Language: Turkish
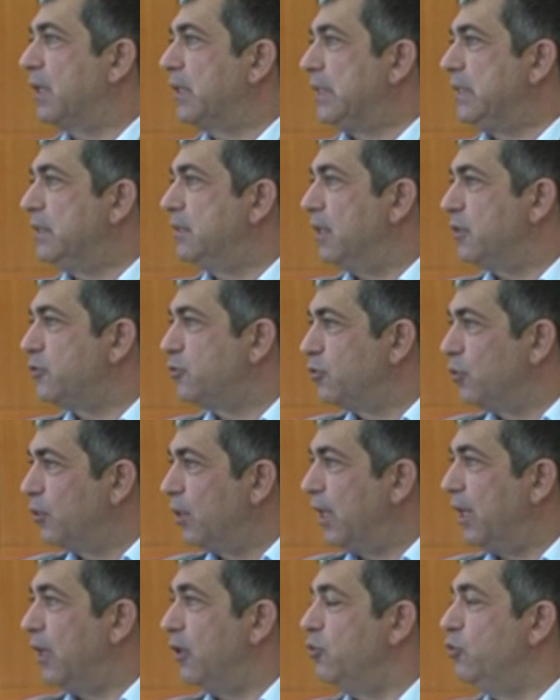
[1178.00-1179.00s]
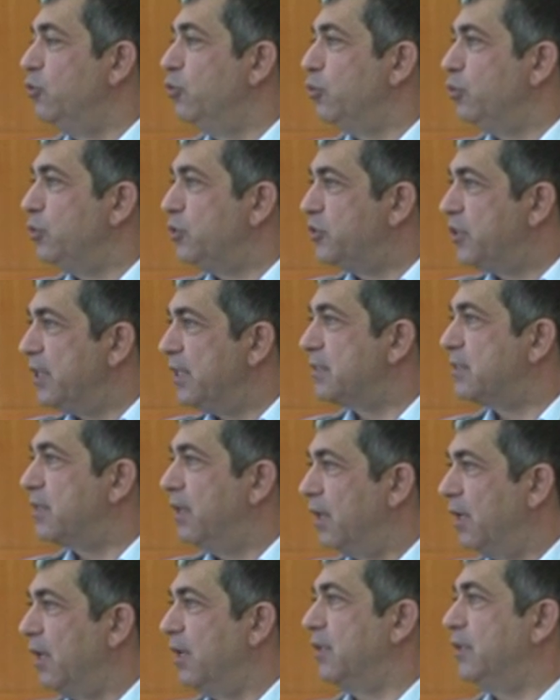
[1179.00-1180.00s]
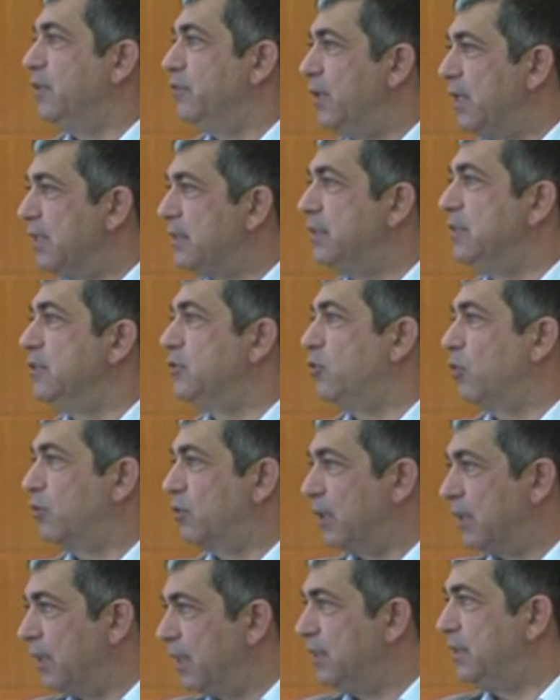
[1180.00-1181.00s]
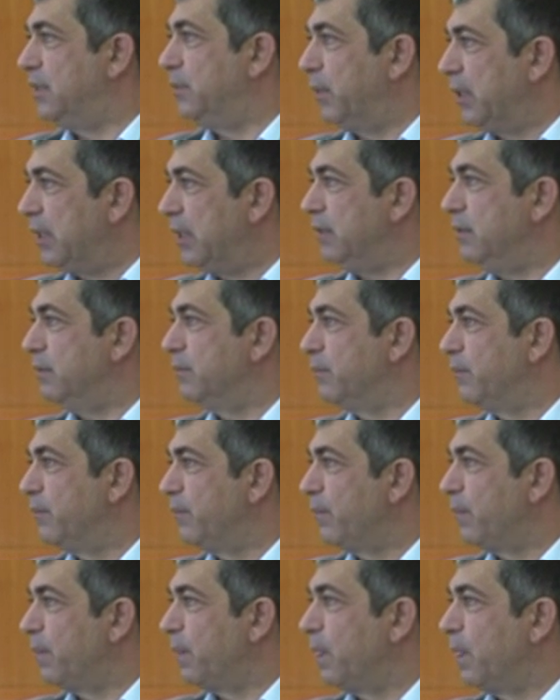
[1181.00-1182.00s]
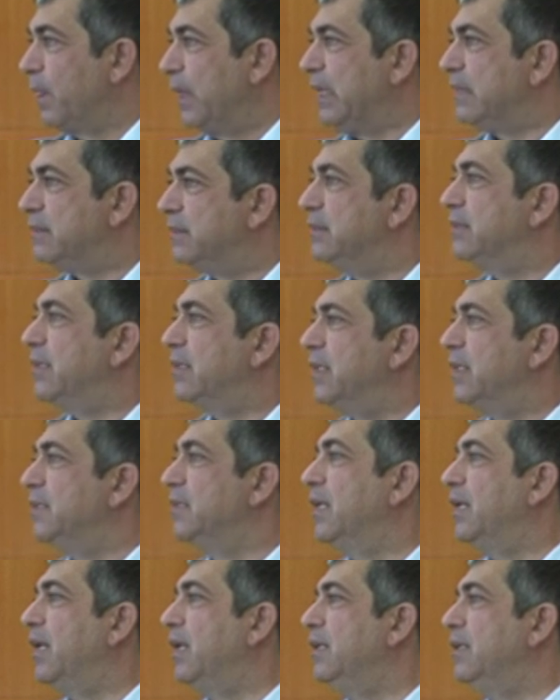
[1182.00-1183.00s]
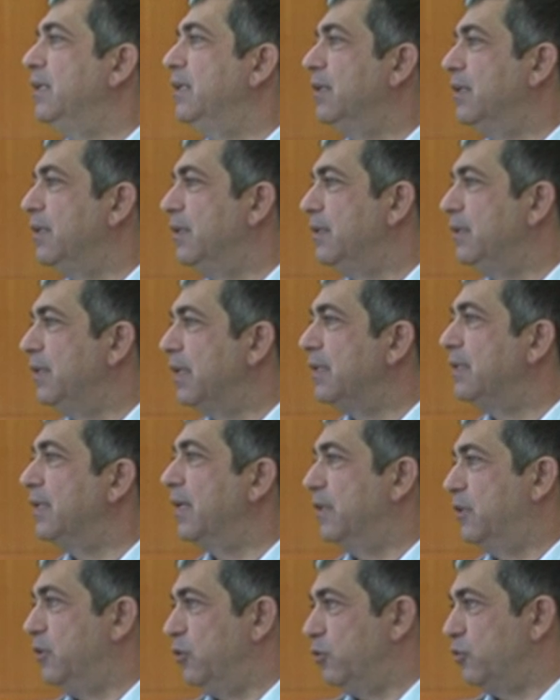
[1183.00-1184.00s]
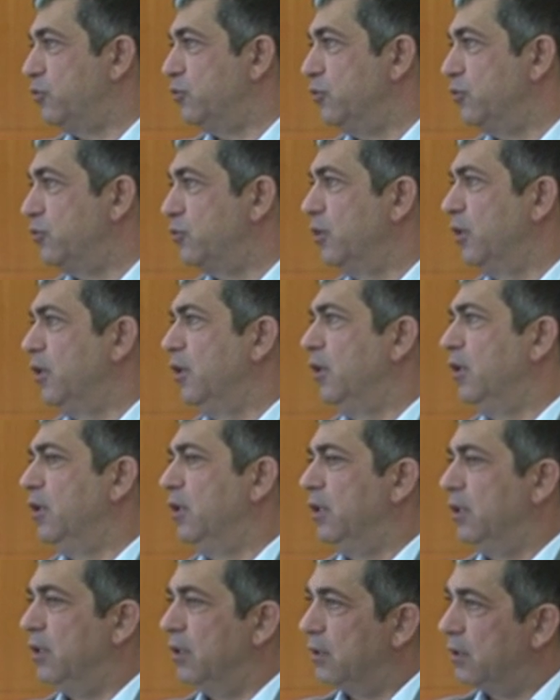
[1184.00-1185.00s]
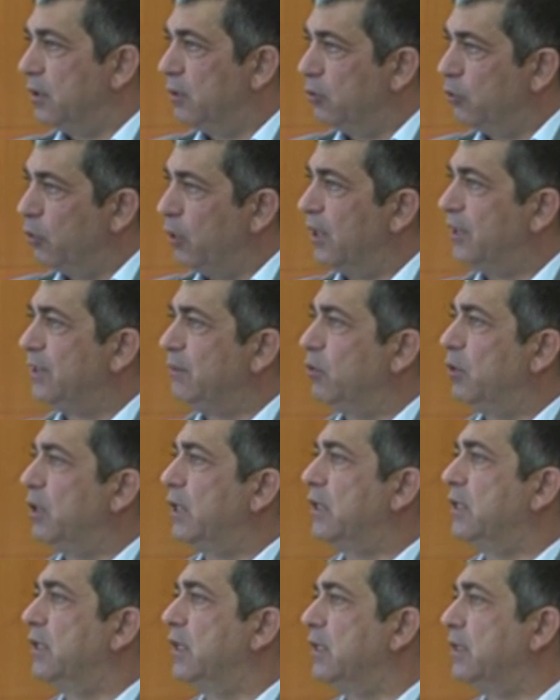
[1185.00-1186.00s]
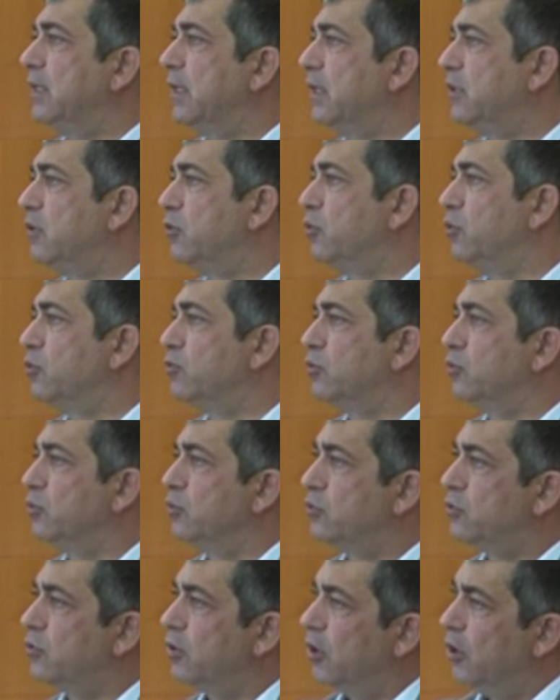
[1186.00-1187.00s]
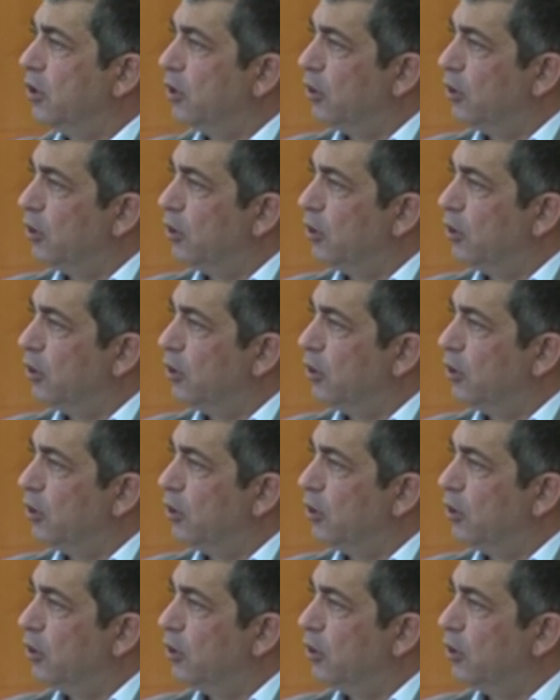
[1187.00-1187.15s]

akreditasyona yürüyeceğiz kararını verdiğiniz noktadan itibaren siz zaten gereğini yerine getiriyorsunuz. Ee, yönetim olarak yerine getiriyorsunuz.